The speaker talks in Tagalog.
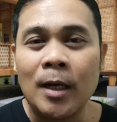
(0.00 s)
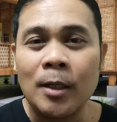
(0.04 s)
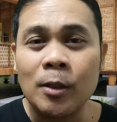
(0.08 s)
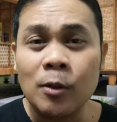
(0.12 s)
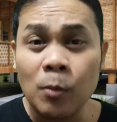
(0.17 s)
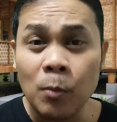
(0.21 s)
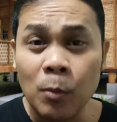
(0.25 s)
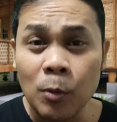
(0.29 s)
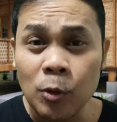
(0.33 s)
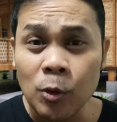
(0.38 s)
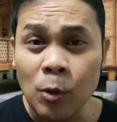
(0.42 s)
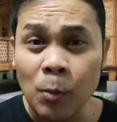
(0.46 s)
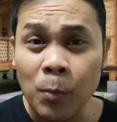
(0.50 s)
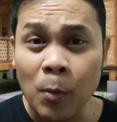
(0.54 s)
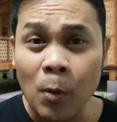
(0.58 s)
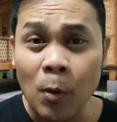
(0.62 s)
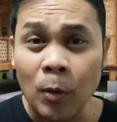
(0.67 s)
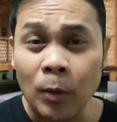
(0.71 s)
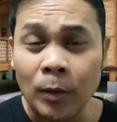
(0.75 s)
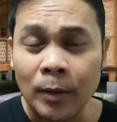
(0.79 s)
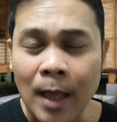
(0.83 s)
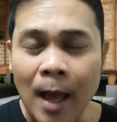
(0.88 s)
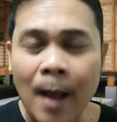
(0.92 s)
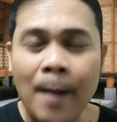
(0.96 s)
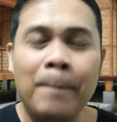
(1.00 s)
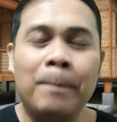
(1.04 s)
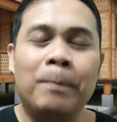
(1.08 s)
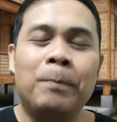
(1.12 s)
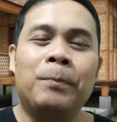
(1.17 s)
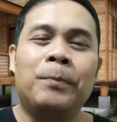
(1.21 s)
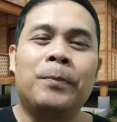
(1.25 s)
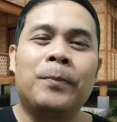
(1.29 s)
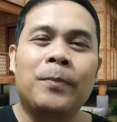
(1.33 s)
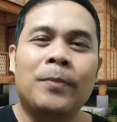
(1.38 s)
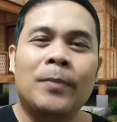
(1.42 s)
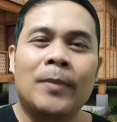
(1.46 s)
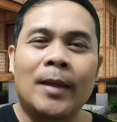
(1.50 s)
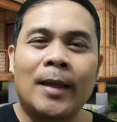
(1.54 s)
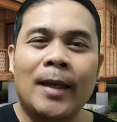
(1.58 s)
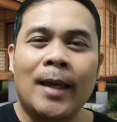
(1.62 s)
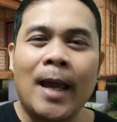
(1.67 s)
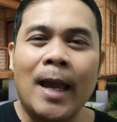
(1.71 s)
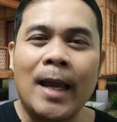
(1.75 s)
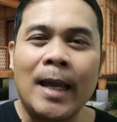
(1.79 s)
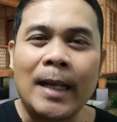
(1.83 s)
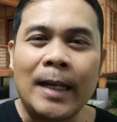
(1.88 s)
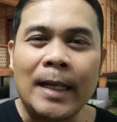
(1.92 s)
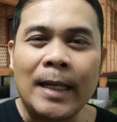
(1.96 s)
uh, sumusuporta
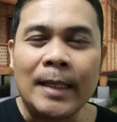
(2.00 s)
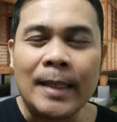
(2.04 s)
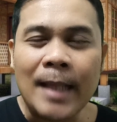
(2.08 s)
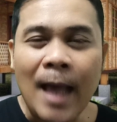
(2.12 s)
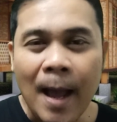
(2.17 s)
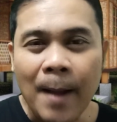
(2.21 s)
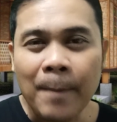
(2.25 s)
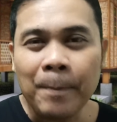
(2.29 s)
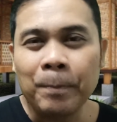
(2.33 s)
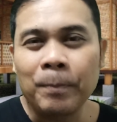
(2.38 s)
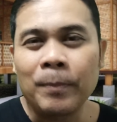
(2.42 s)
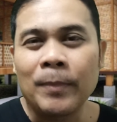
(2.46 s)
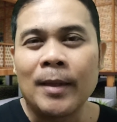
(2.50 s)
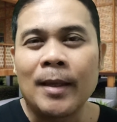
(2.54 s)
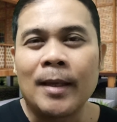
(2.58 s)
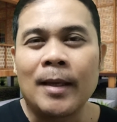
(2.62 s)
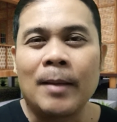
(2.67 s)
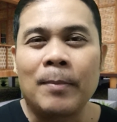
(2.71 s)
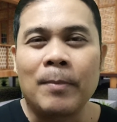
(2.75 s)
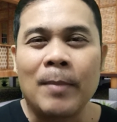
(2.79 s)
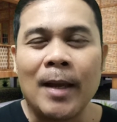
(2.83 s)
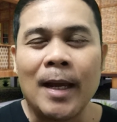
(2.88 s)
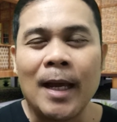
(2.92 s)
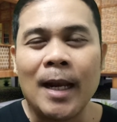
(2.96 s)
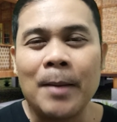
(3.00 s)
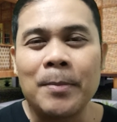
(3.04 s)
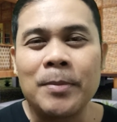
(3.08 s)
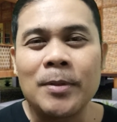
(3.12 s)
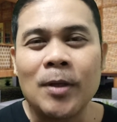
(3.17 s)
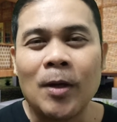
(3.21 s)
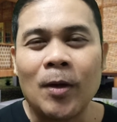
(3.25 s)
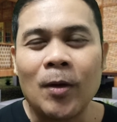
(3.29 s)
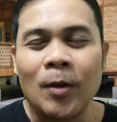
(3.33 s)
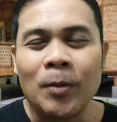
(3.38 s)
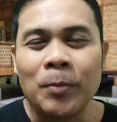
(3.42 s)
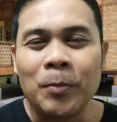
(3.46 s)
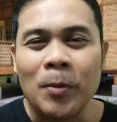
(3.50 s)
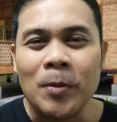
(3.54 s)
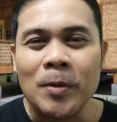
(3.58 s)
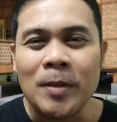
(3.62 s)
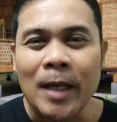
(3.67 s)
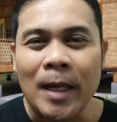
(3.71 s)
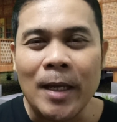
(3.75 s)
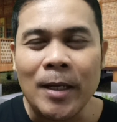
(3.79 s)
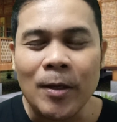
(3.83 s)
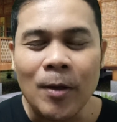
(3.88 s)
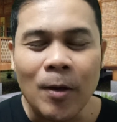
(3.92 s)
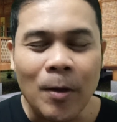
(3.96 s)
kay Rina. Mega love shoutout po
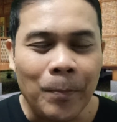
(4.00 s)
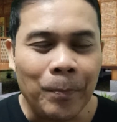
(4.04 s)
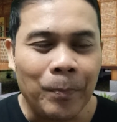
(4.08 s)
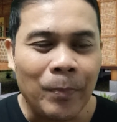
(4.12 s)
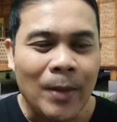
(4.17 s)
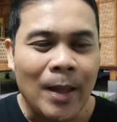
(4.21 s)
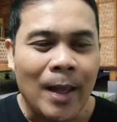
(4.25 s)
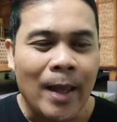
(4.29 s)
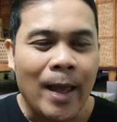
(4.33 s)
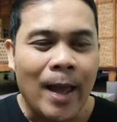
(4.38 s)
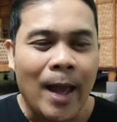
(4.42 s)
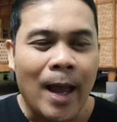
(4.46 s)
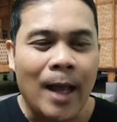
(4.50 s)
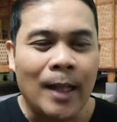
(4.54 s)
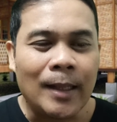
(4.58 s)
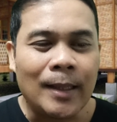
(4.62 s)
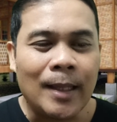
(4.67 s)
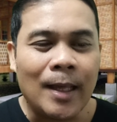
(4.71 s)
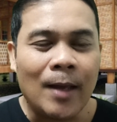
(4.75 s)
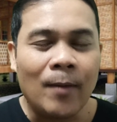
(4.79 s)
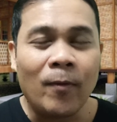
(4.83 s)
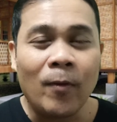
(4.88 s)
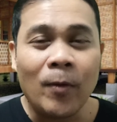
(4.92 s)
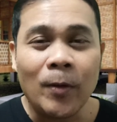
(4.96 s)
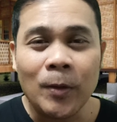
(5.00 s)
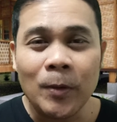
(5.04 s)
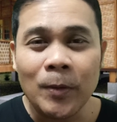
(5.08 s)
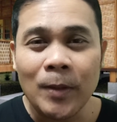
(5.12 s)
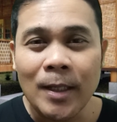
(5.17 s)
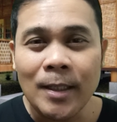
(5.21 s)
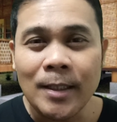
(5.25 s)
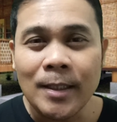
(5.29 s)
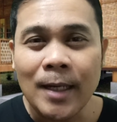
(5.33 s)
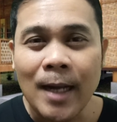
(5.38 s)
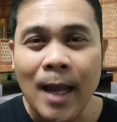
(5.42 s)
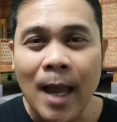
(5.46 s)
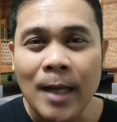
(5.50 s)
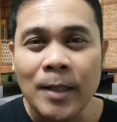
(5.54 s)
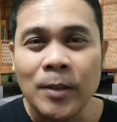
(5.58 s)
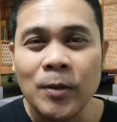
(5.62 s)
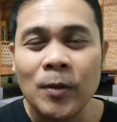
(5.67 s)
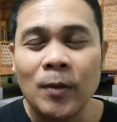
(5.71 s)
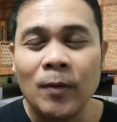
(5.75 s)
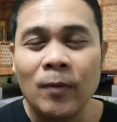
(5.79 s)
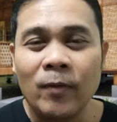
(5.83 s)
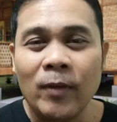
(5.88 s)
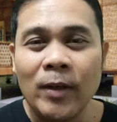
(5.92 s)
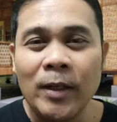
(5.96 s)
sa inyo. At uh, for today's
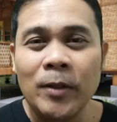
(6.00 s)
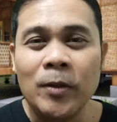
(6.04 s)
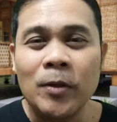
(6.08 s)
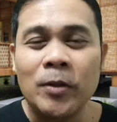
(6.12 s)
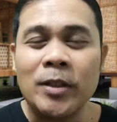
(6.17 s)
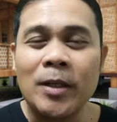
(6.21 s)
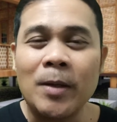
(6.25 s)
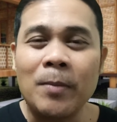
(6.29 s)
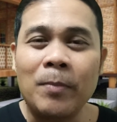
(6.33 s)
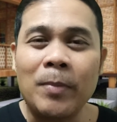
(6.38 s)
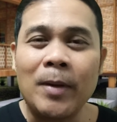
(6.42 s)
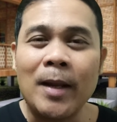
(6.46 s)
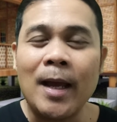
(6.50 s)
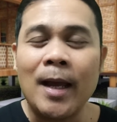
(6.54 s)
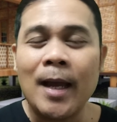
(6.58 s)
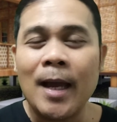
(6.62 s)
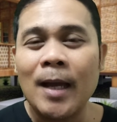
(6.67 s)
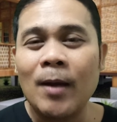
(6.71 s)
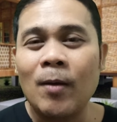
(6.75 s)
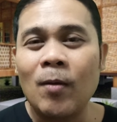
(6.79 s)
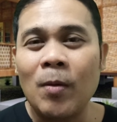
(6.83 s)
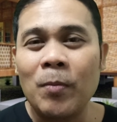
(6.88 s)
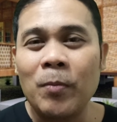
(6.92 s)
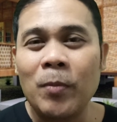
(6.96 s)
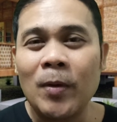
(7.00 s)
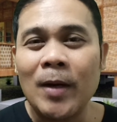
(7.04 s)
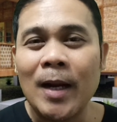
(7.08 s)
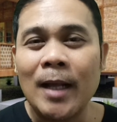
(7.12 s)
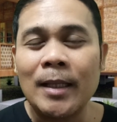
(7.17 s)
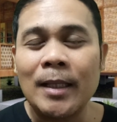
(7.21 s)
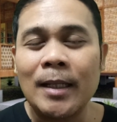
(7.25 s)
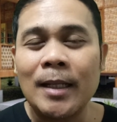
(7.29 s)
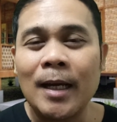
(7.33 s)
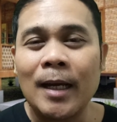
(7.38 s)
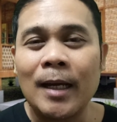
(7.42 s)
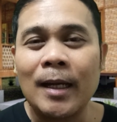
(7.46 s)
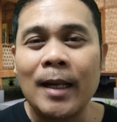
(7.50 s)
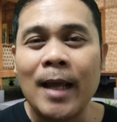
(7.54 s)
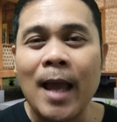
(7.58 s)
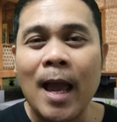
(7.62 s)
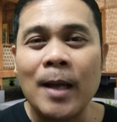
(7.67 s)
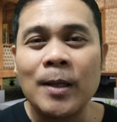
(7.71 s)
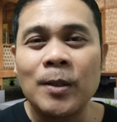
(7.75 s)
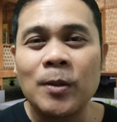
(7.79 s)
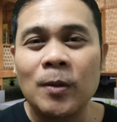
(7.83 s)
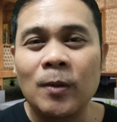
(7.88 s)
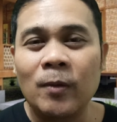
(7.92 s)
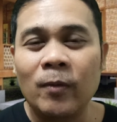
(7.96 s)
reaction video, syempre ang gagawin po natin ng
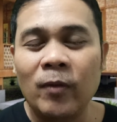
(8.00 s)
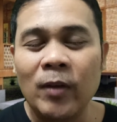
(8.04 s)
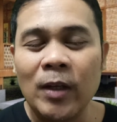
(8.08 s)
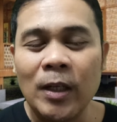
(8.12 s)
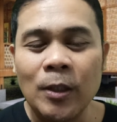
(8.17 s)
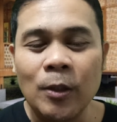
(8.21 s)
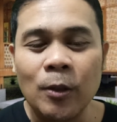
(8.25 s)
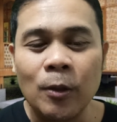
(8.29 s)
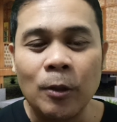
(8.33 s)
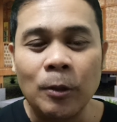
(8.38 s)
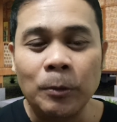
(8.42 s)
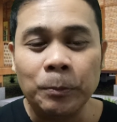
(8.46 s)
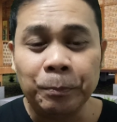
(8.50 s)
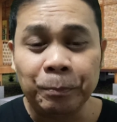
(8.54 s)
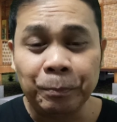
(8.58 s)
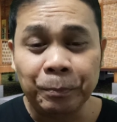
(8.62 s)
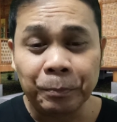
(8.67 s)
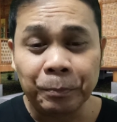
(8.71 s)
reaction video